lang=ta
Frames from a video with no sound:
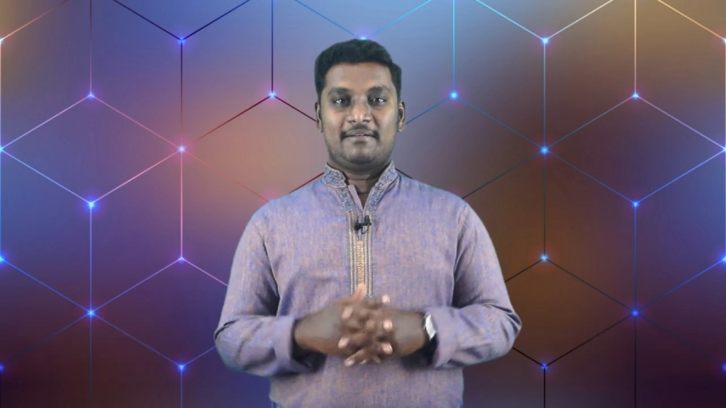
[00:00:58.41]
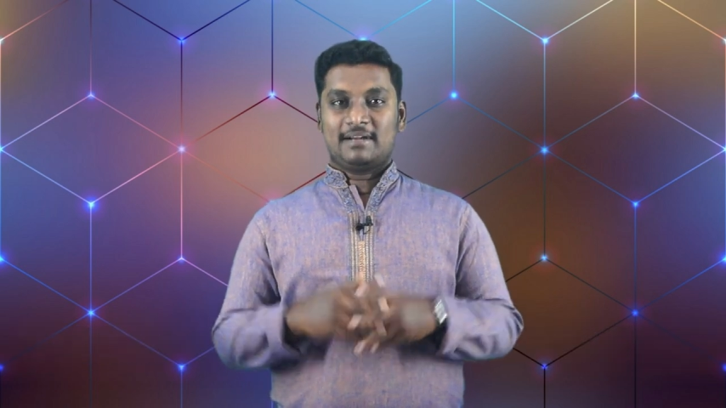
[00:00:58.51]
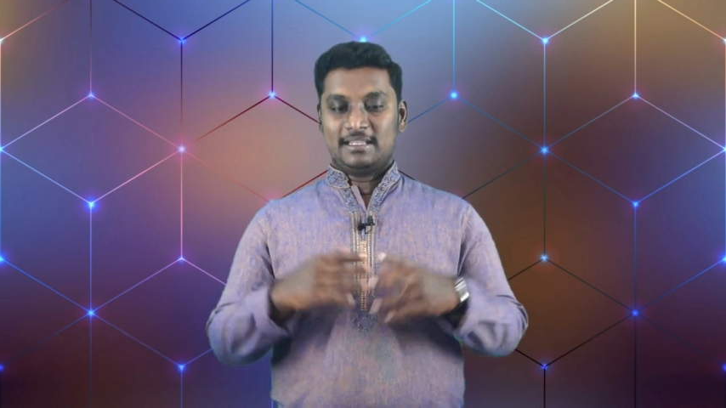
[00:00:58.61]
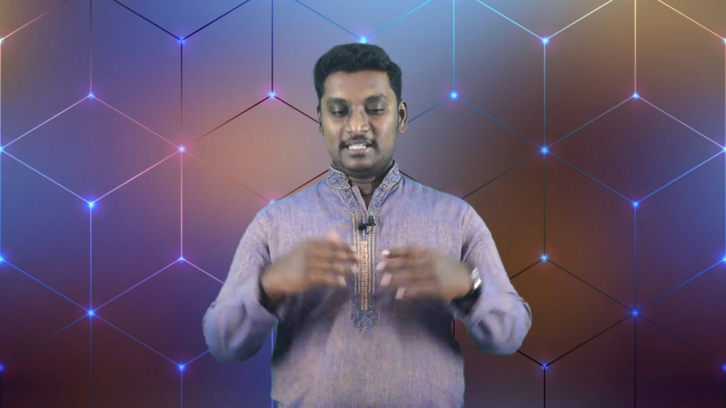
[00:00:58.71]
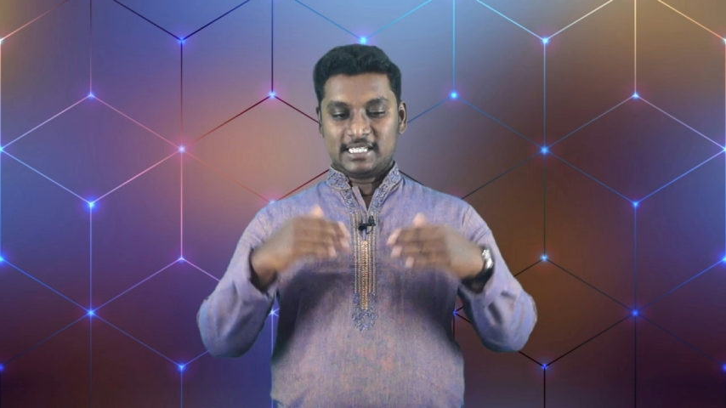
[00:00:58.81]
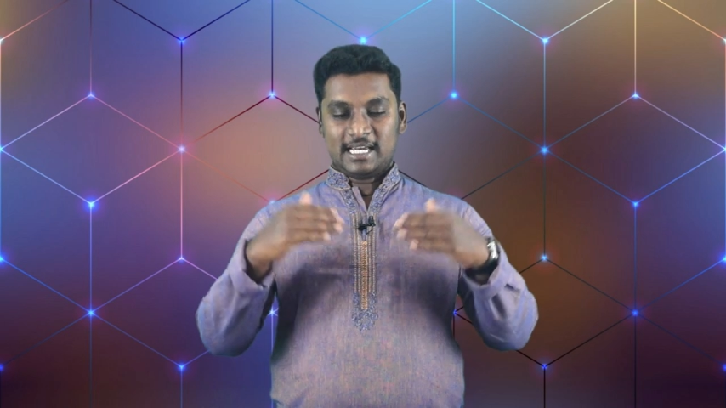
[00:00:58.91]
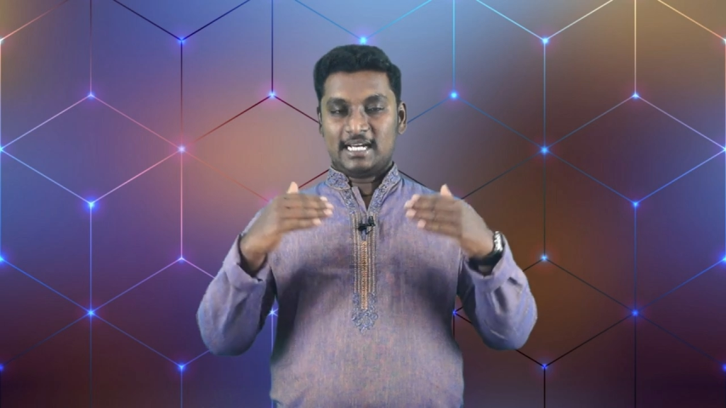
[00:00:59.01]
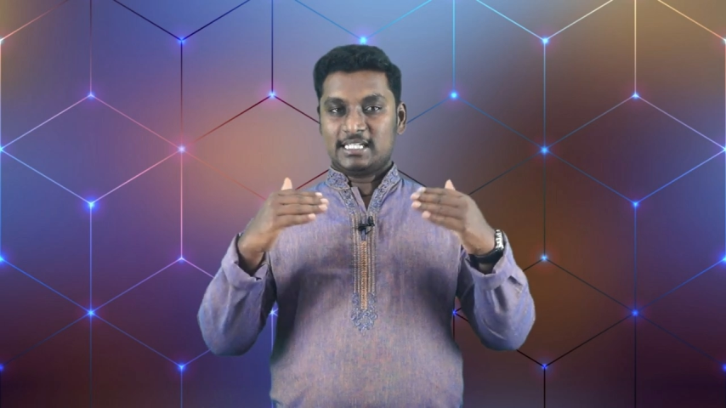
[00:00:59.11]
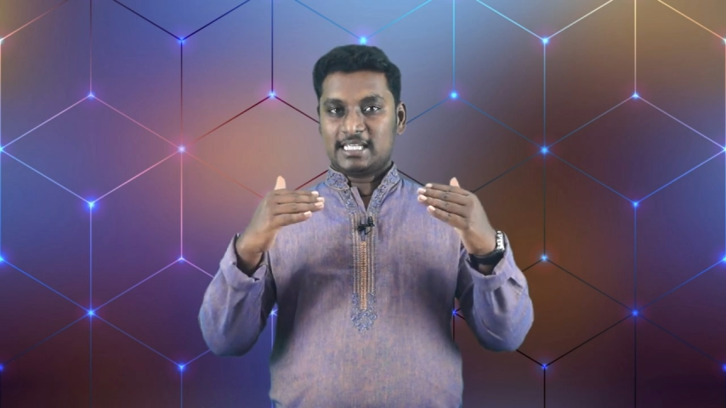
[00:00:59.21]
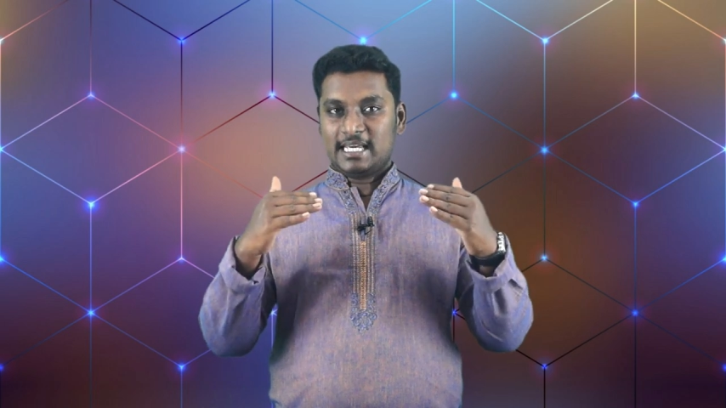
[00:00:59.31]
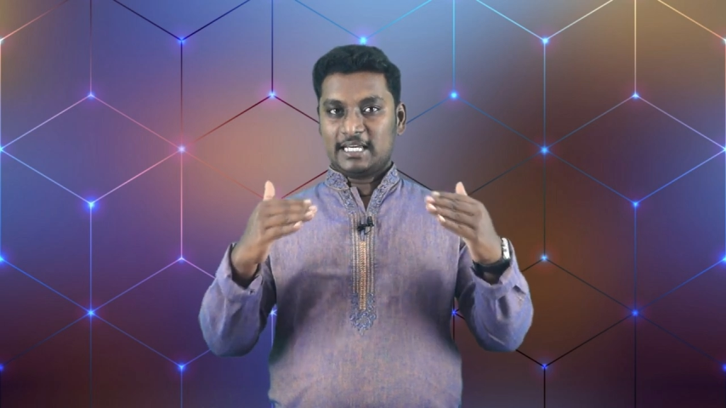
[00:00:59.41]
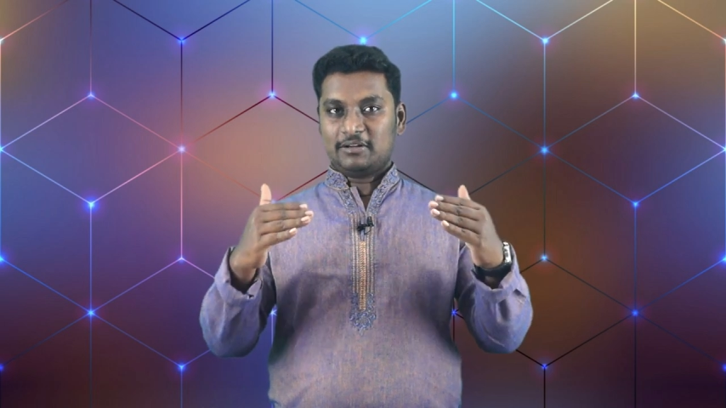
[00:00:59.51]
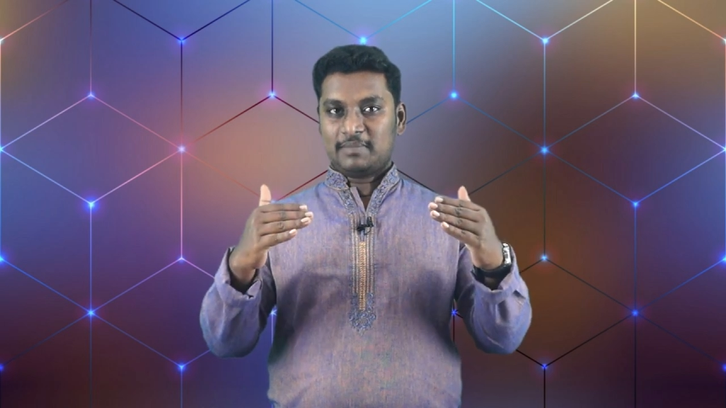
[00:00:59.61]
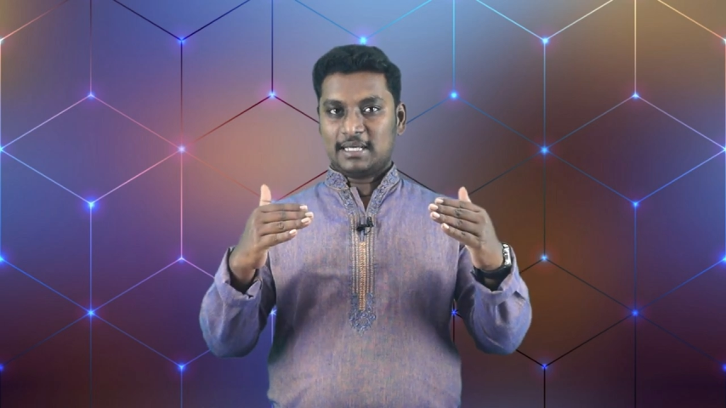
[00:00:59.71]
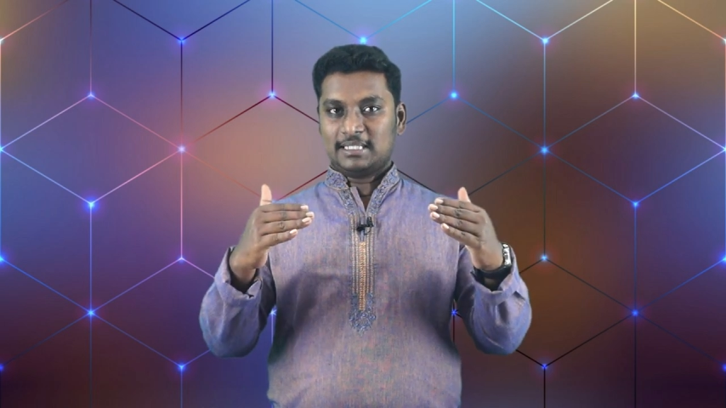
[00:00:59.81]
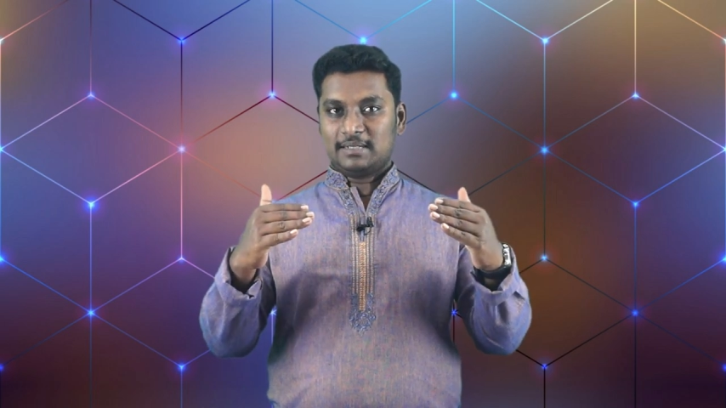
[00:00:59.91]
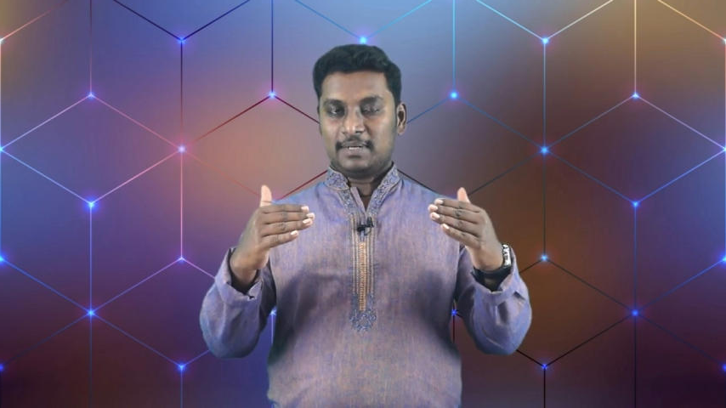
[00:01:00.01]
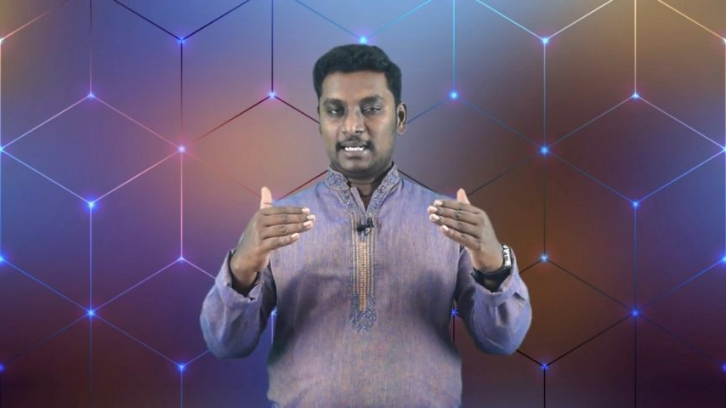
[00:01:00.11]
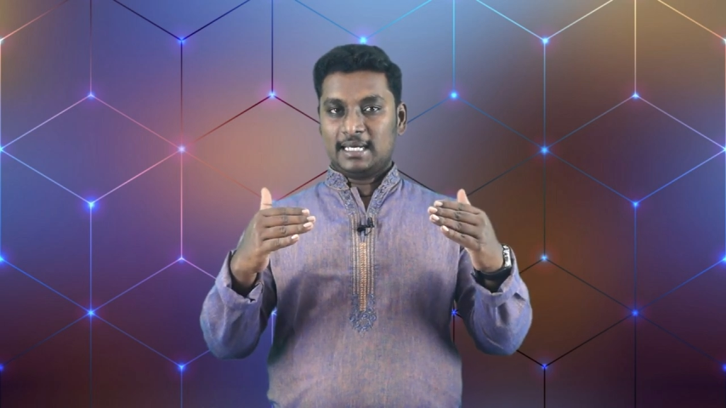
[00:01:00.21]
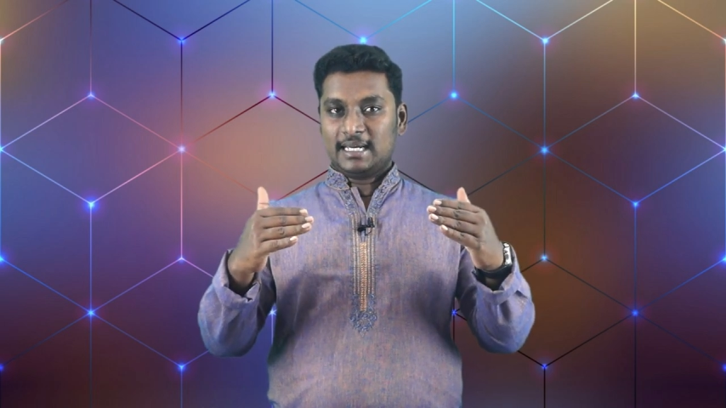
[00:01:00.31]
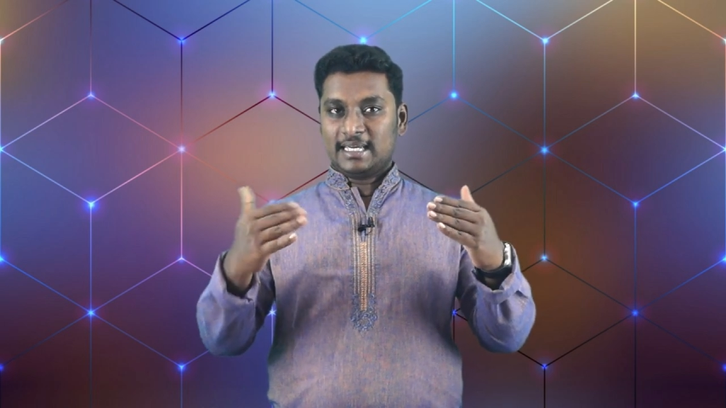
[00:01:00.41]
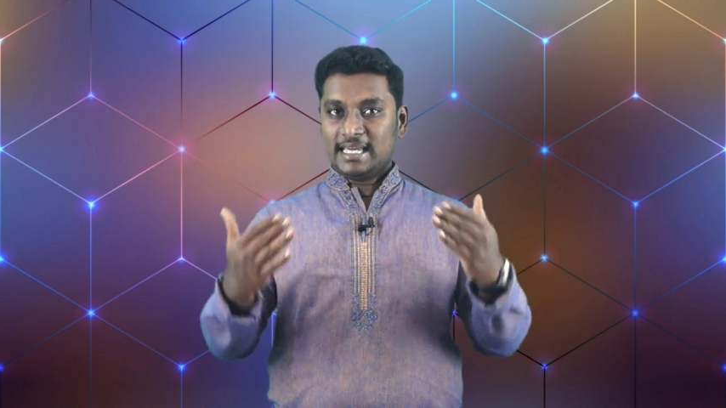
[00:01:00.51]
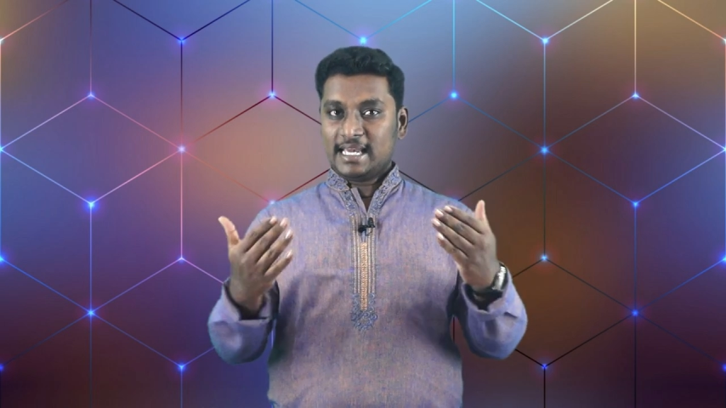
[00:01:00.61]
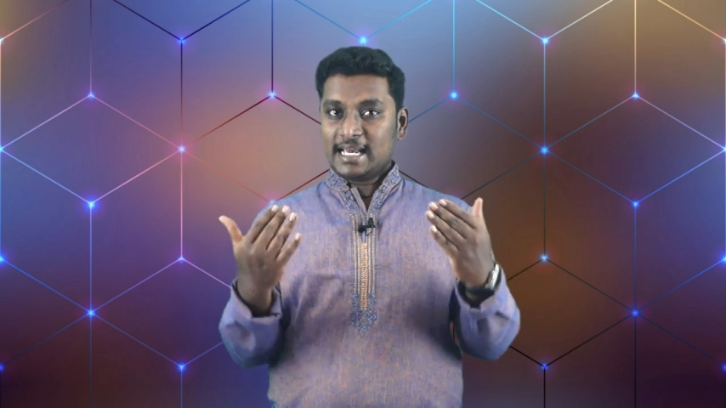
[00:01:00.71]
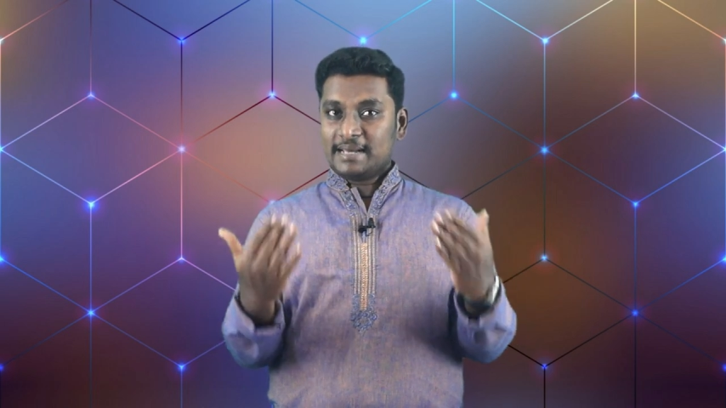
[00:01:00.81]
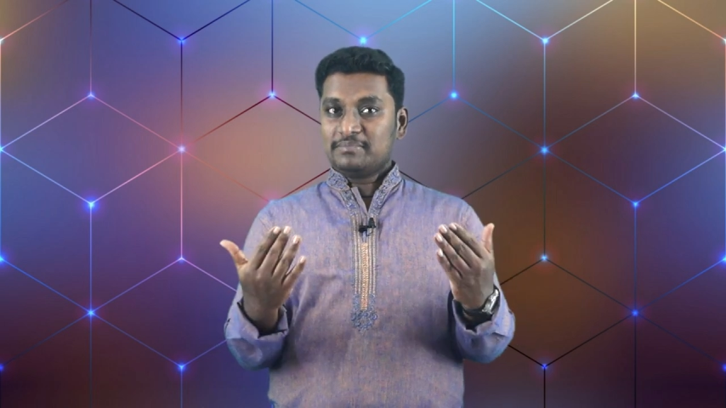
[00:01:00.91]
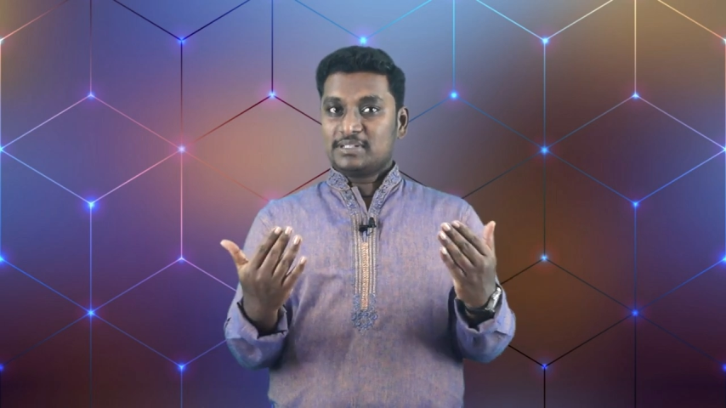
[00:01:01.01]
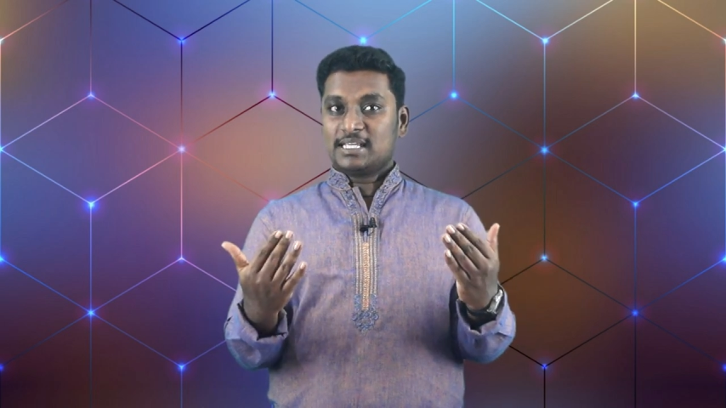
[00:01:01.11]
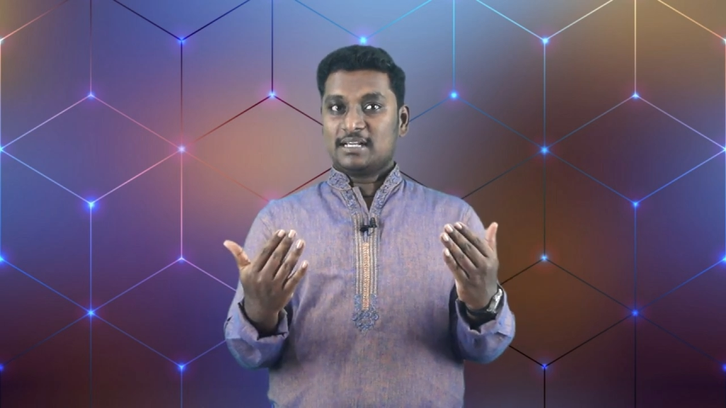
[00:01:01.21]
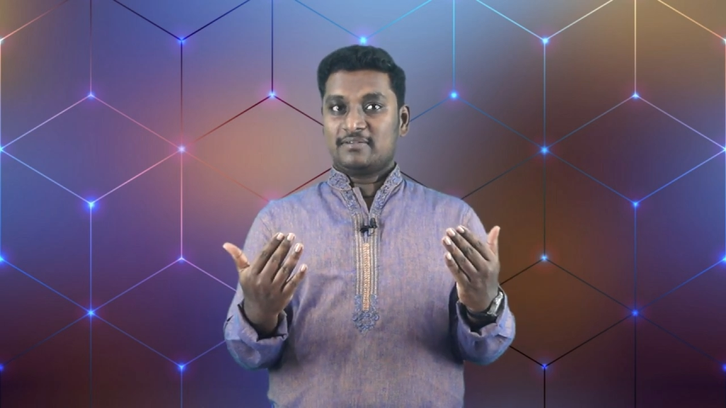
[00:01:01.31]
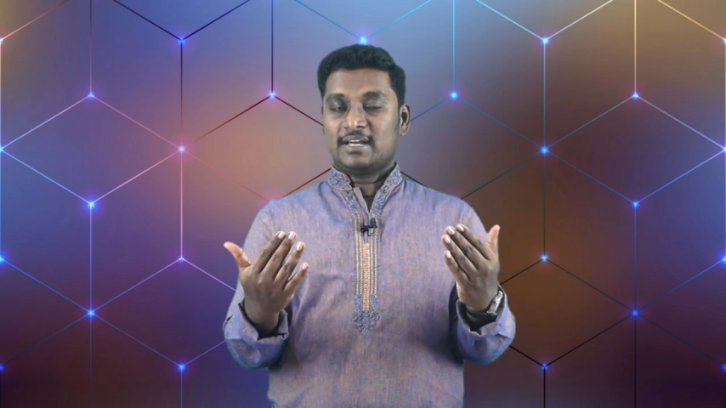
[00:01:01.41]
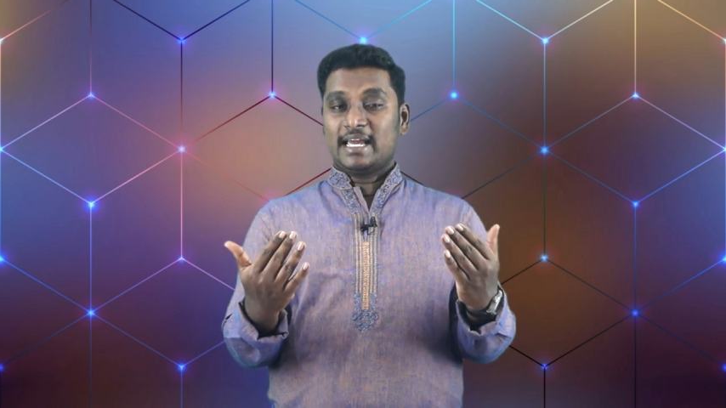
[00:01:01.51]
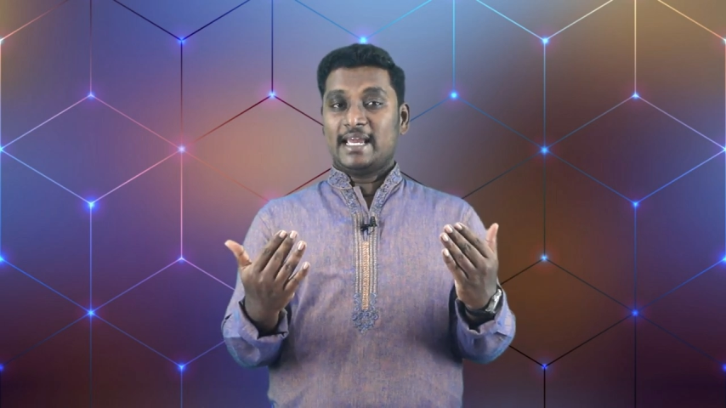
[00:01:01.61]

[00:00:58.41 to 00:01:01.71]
அவர் அதிசயங்களை செய்கிறவர் மாத்திரமல்ல ஹீ ஹிம்செல்ஃப்